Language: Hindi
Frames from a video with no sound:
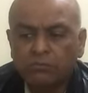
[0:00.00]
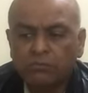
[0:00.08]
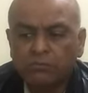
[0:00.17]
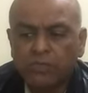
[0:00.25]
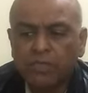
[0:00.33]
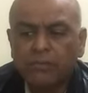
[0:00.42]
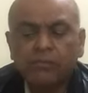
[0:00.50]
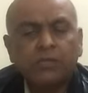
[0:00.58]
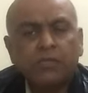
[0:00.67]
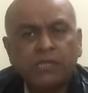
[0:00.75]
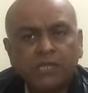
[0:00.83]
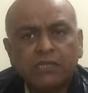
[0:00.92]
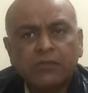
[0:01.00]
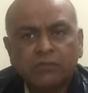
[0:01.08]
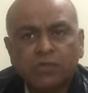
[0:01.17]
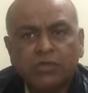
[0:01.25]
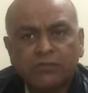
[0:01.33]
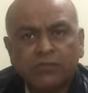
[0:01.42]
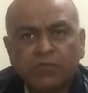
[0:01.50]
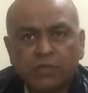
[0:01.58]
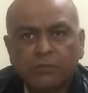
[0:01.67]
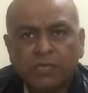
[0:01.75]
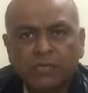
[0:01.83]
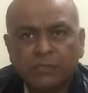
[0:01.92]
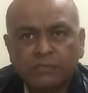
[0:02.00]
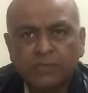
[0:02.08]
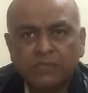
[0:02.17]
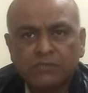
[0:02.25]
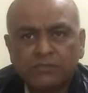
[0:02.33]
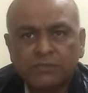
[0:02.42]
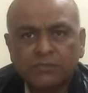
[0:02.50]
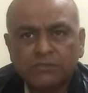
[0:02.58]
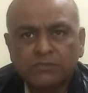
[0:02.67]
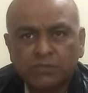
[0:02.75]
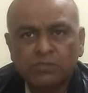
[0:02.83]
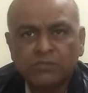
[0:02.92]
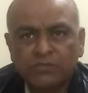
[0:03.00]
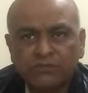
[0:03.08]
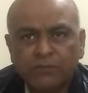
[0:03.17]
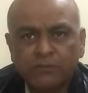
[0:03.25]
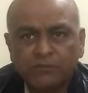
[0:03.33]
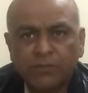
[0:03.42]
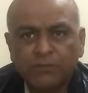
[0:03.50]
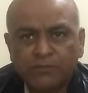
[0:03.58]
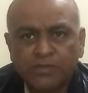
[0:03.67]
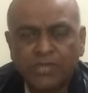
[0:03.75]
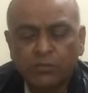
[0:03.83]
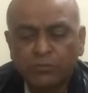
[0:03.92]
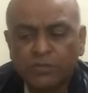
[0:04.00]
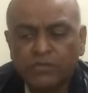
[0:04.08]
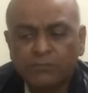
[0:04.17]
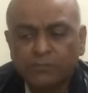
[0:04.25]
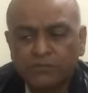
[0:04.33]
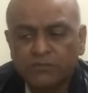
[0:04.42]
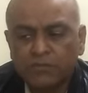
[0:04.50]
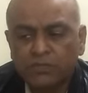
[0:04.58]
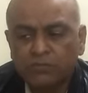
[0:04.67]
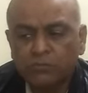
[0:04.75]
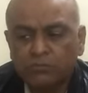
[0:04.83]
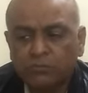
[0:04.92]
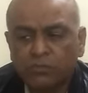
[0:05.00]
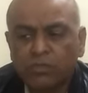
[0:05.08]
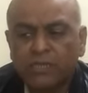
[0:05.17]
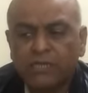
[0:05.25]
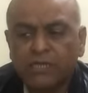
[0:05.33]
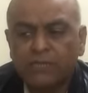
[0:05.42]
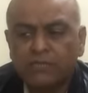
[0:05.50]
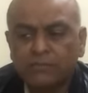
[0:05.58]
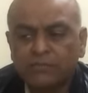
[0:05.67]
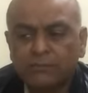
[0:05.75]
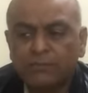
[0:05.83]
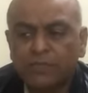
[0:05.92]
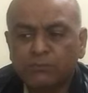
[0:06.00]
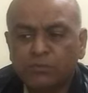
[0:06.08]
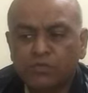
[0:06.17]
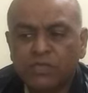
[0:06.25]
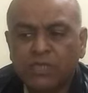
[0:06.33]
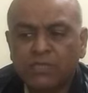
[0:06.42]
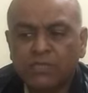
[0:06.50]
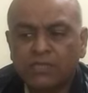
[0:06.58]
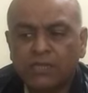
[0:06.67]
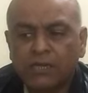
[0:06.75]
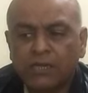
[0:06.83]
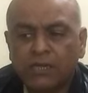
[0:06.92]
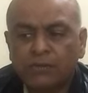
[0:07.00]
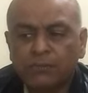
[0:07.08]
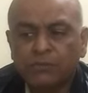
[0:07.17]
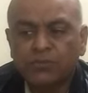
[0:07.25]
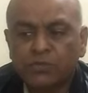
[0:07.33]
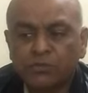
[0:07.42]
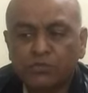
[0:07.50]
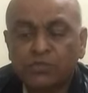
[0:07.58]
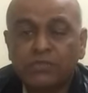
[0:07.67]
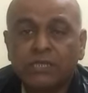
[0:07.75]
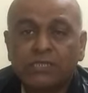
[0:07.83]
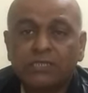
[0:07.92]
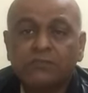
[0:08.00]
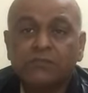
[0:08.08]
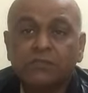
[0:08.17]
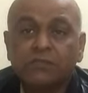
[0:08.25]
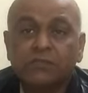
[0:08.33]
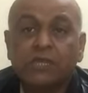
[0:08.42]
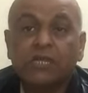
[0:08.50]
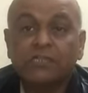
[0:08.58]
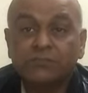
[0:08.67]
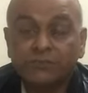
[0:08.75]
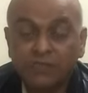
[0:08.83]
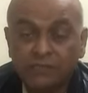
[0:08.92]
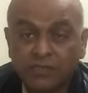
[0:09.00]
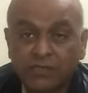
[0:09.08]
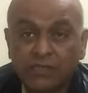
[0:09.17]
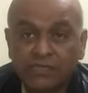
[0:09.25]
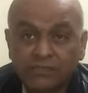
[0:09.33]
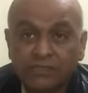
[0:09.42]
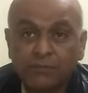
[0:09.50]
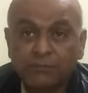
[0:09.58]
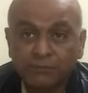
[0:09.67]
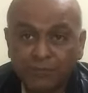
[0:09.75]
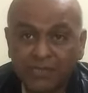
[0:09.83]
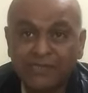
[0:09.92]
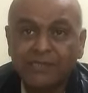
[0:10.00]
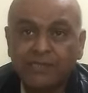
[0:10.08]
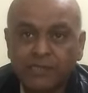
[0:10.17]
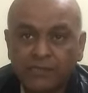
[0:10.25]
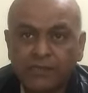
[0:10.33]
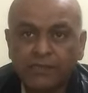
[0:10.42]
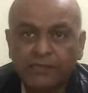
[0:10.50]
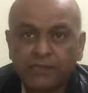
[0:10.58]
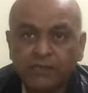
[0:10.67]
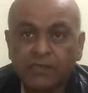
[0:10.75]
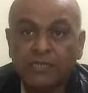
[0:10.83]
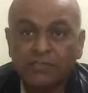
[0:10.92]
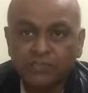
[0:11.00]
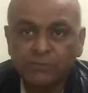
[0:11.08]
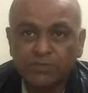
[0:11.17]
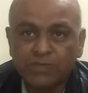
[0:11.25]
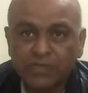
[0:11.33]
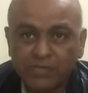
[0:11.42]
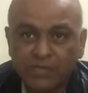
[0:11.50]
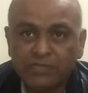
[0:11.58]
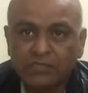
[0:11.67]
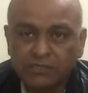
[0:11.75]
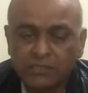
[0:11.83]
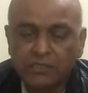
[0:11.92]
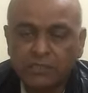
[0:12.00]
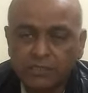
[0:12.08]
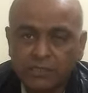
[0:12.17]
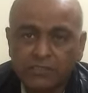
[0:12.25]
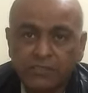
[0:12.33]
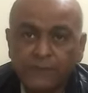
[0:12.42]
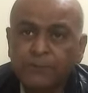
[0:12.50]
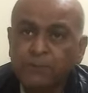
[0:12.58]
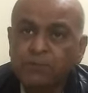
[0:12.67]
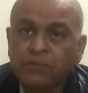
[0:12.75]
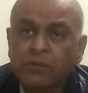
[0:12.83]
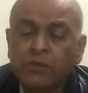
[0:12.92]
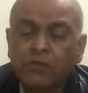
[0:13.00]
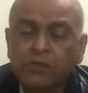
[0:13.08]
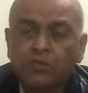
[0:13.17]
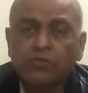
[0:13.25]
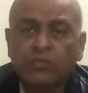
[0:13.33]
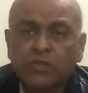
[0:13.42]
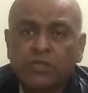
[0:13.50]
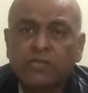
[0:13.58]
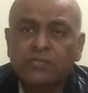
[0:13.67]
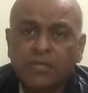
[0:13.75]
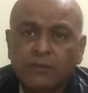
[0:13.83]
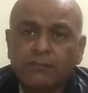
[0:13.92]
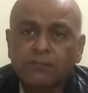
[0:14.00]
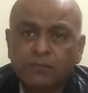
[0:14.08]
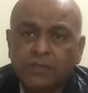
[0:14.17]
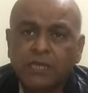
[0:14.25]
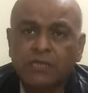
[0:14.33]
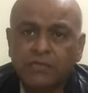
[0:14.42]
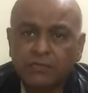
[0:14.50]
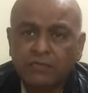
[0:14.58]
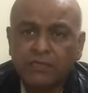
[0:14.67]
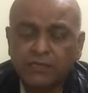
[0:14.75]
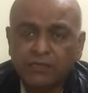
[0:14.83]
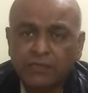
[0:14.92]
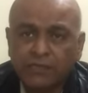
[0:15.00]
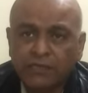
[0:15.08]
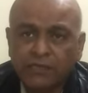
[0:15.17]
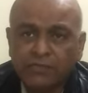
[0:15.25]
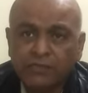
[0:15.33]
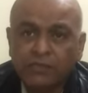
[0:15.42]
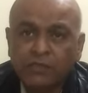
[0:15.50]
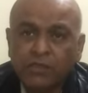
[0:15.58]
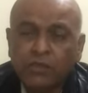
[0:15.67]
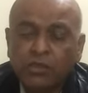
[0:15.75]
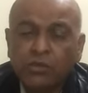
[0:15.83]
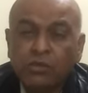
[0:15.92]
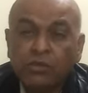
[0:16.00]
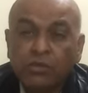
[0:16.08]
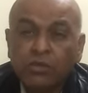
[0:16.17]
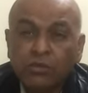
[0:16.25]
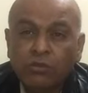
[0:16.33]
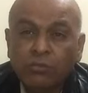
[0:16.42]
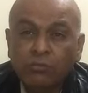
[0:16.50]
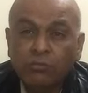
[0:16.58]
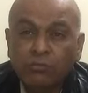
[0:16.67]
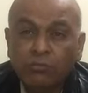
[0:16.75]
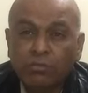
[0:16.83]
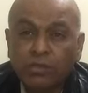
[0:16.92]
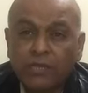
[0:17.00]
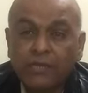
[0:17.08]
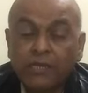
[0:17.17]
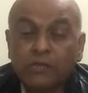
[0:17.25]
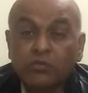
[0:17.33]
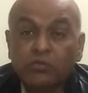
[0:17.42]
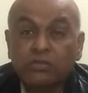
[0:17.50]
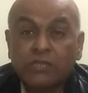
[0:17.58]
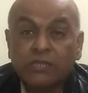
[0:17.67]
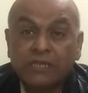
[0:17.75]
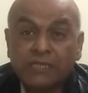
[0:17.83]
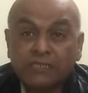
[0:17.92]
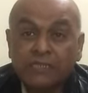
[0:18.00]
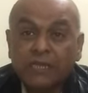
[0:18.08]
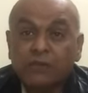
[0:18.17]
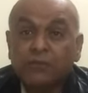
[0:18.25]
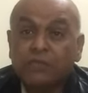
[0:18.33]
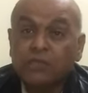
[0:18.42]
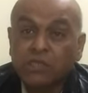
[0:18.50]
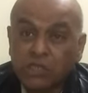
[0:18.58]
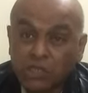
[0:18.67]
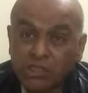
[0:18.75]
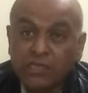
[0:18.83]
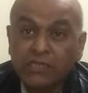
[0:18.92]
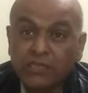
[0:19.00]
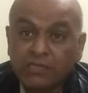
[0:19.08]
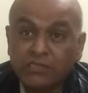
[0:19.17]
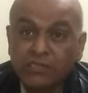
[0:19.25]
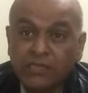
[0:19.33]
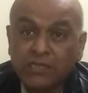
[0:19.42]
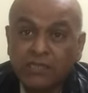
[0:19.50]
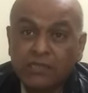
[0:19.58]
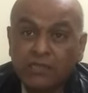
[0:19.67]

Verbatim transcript: मैं अभी गया था मौलाना फजल रहमान के पास सऊदी से वा, वापस आए हो मेरे से तो मौलाना से मैंने पूछा कि आप सऊदी जाते वक्त आसिफ अली जरदारी से मिल के गए हैं कराची अयादत करने गए थे तो जरदारी साहब क्या कर, कह, कह रहे थे मौलाना को जरदारी साहब ने क्लियर कह दिया